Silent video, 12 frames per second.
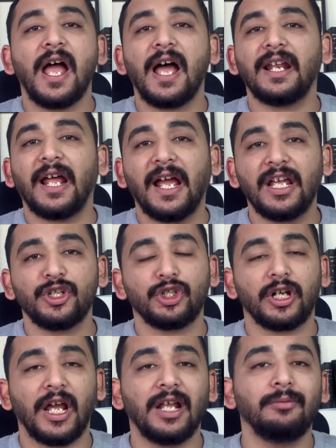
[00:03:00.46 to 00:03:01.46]

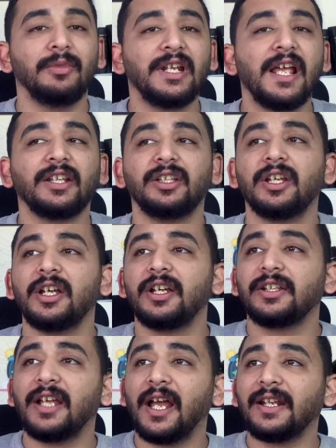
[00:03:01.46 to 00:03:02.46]
العاشر الميلادي
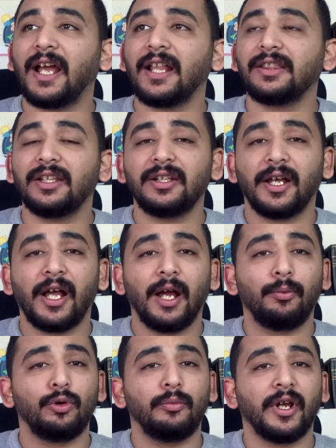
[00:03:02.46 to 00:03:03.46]
يعني عندنا
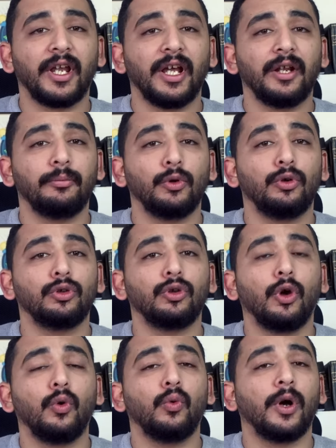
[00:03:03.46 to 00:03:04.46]
ابو المكارم بيقول ان
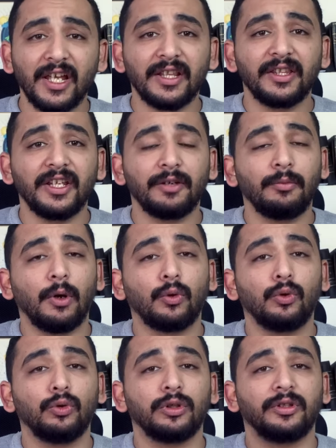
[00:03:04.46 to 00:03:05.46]
هو الدير
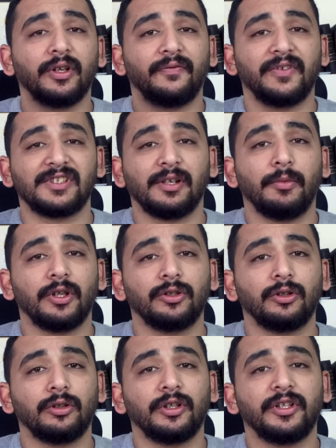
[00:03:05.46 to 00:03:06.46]
موجود في زمن
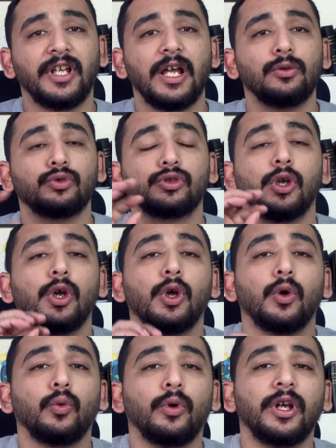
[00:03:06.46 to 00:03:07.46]
دقلديانوس
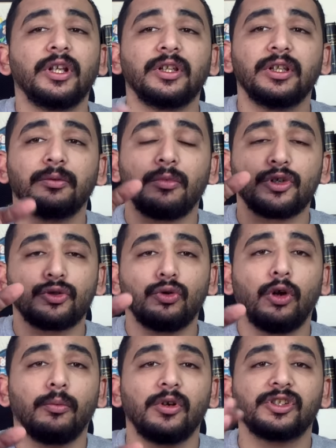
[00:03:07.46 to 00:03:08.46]
وان
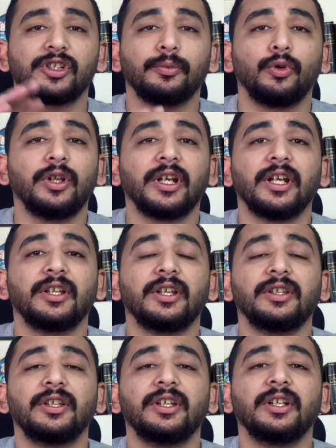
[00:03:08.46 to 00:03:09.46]
مشروع مصر بيقول لك ان
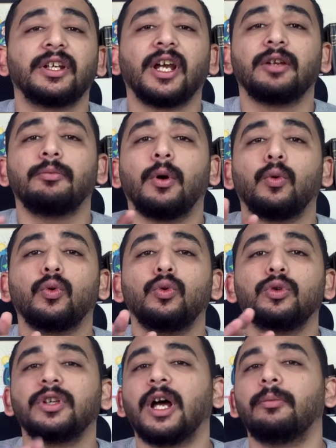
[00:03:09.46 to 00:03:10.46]
الدير كان
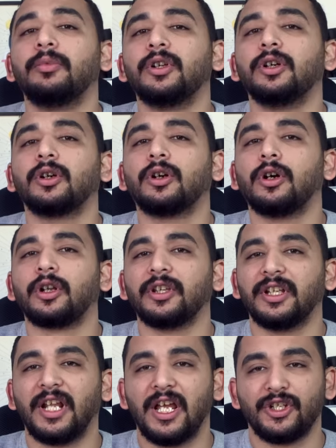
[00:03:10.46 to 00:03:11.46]
موجود قبل القرن
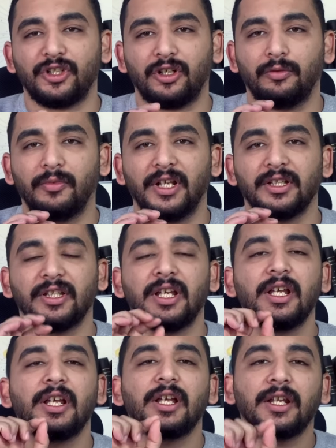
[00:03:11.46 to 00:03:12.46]
العاشر الميلادي
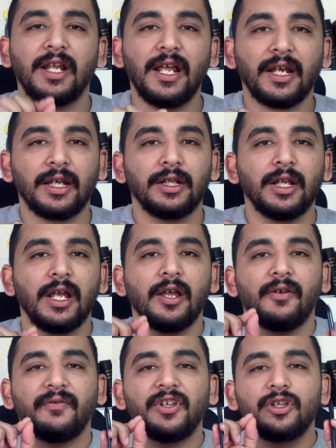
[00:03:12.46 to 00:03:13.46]
لكن
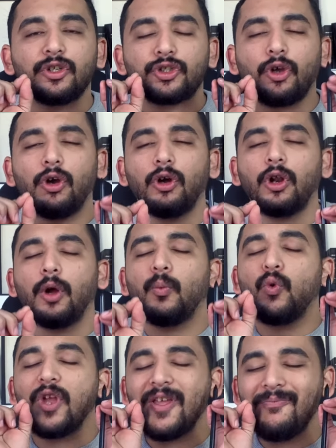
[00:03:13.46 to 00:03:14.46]
في اشاره
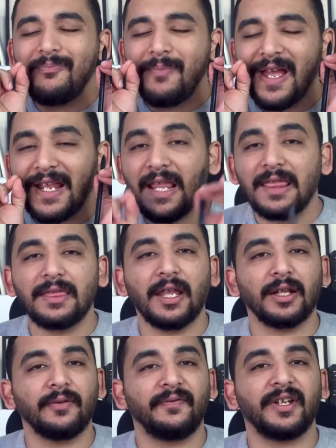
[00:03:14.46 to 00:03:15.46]
مهمه
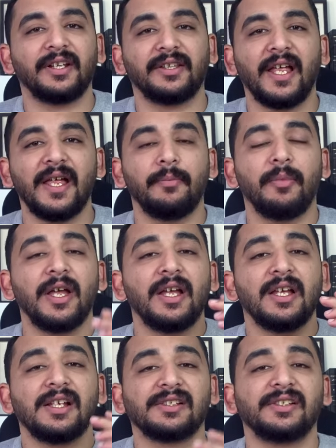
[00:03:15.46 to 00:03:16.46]
جدا في كتاب
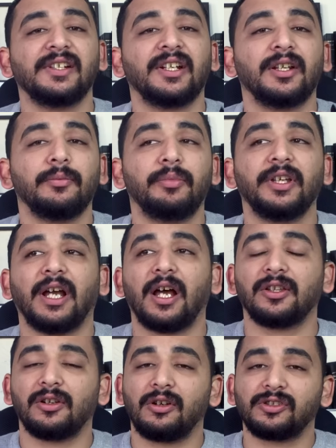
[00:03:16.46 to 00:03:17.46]
سير البيع
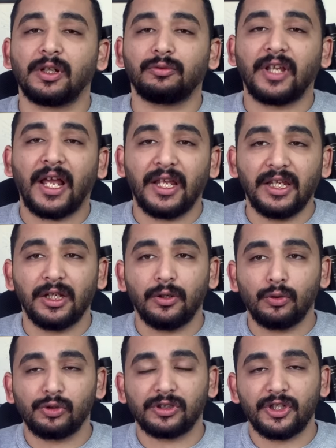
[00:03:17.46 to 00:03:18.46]
دراسه وتحقيق
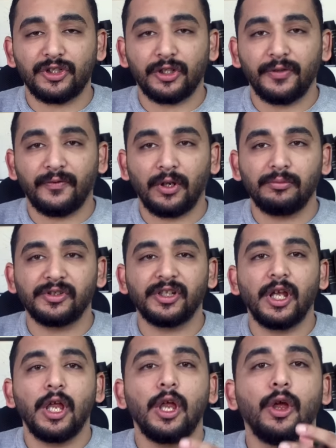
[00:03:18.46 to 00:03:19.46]
للاستاذ شريف رمزي
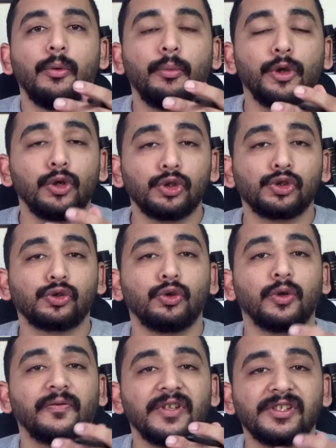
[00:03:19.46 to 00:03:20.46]
بيذكر
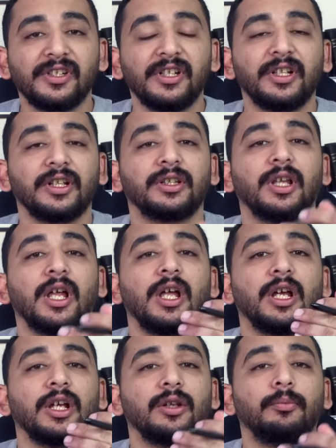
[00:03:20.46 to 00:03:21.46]
في سيره
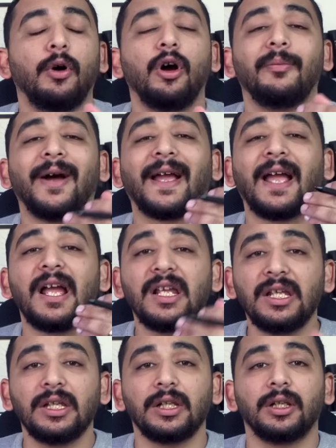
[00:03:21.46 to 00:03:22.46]
البابا
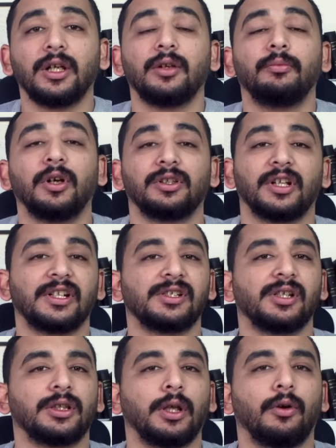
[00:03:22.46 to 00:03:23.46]
خائيل البطرك
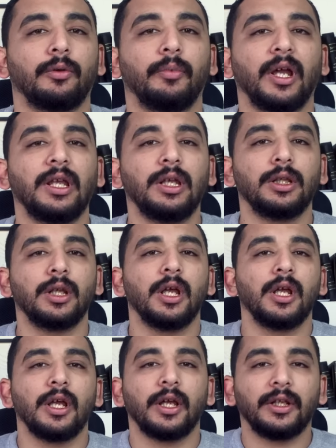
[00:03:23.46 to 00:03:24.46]
46
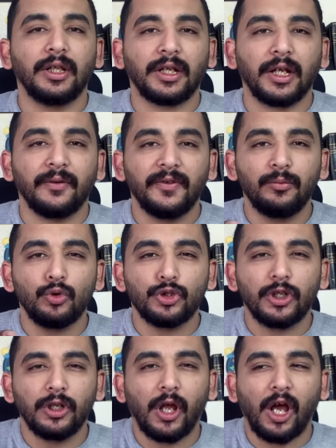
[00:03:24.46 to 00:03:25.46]
ان كان في
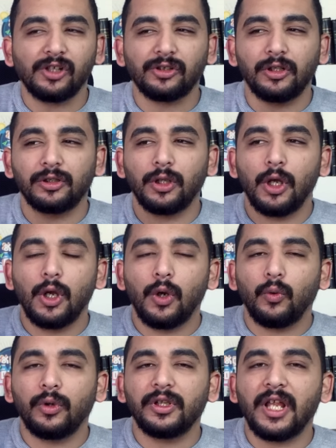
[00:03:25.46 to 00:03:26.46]
مشكله حصلت
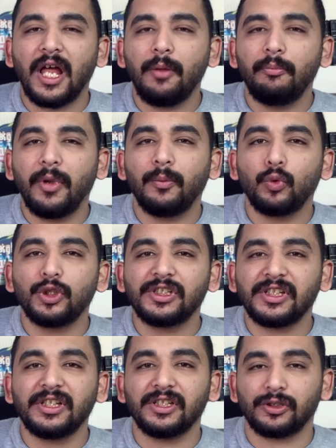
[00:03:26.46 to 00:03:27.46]
وان انبا
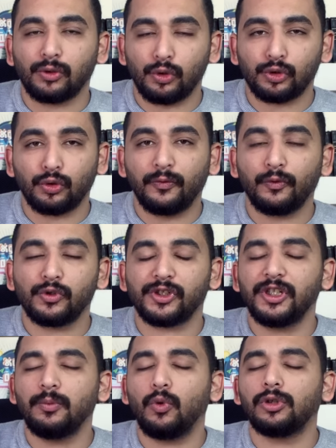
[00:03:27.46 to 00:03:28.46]
مويسيس اسقف
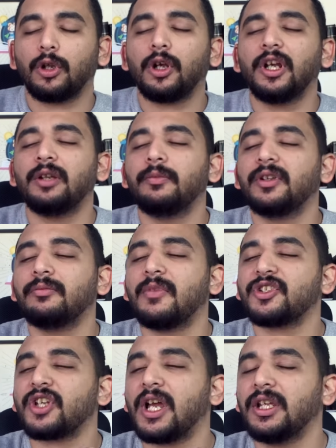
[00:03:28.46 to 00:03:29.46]
اسيم وده راجل من
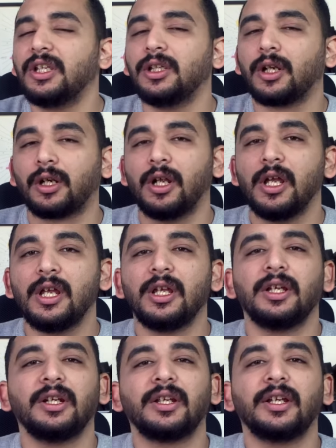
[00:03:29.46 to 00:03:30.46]
مشاهير
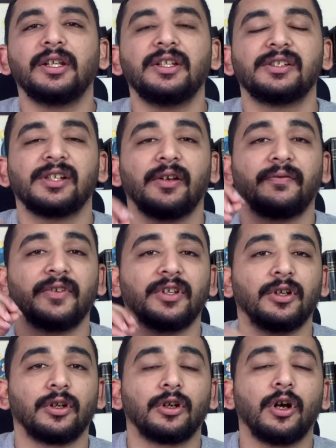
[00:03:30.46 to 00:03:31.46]
الكنيسه
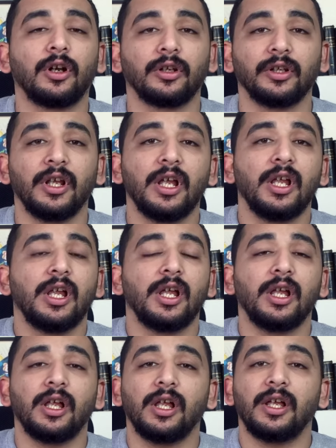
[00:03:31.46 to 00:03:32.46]
في القرن
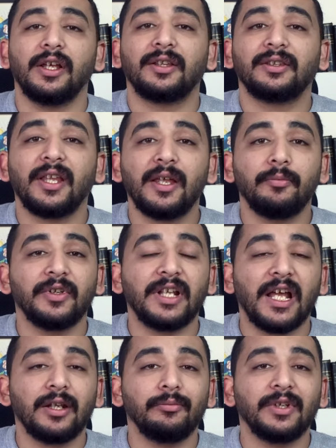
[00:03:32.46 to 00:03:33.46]
آه الثامن
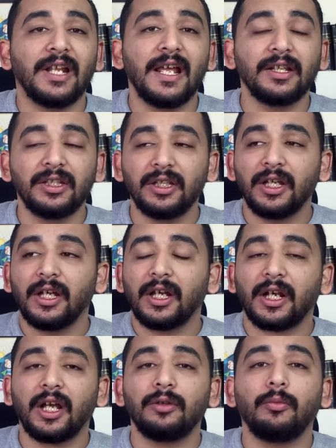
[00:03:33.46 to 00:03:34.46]
الميلادي
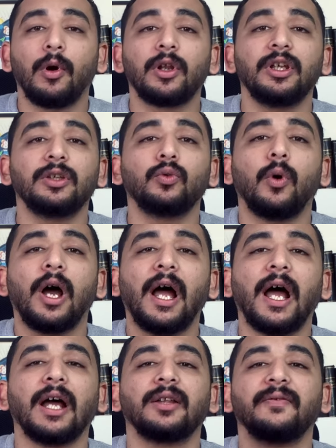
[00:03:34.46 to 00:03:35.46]
كان مريض
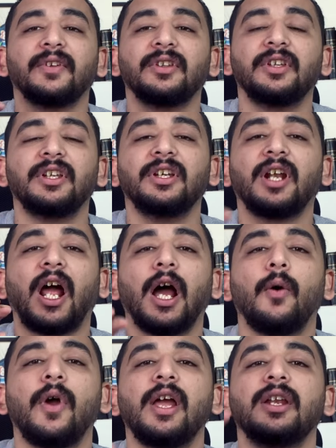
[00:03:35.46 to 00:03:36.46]
وقعد في الدير
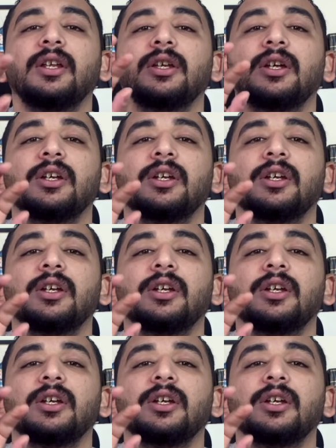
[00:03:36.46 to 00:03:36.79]
حوالي